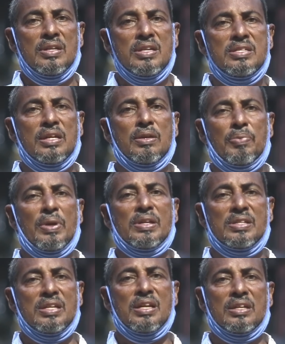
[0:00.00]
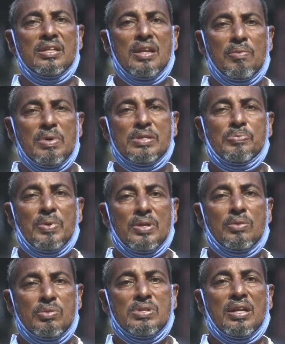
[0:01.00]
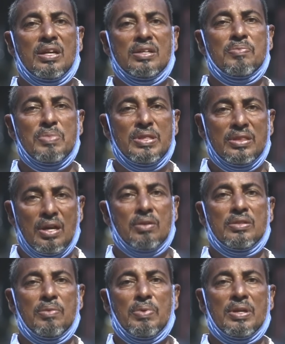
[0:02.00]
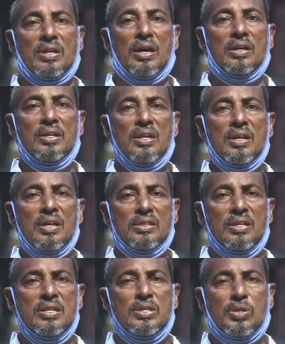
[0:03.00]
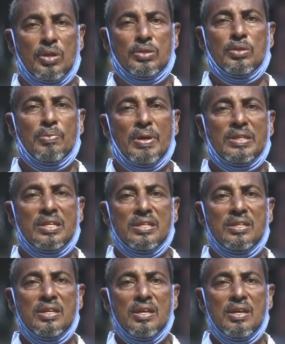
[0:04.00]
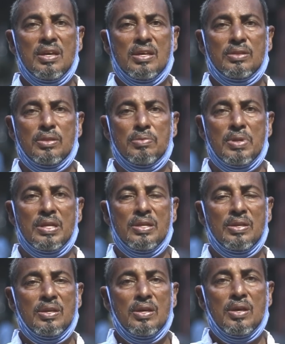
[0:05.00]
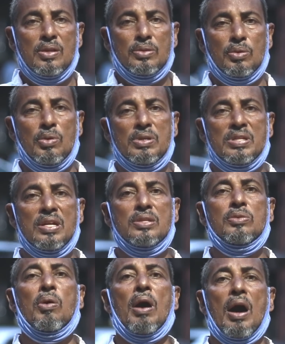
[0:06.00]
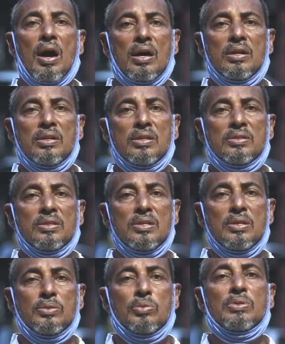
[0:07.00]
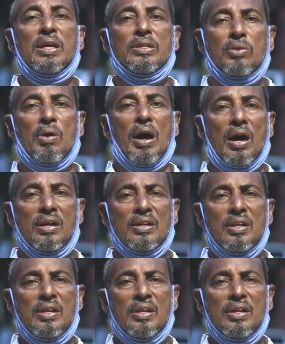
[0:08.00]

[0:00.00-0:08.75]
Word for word: নিজেকে বলে সে নাকি নামাজ পড়ে রোজা রাখে মিথ্যা কথা বলে না তিনি সত্যবাদী তিনি তুলসীর ধোয়া তিনি দুধে ধোয়া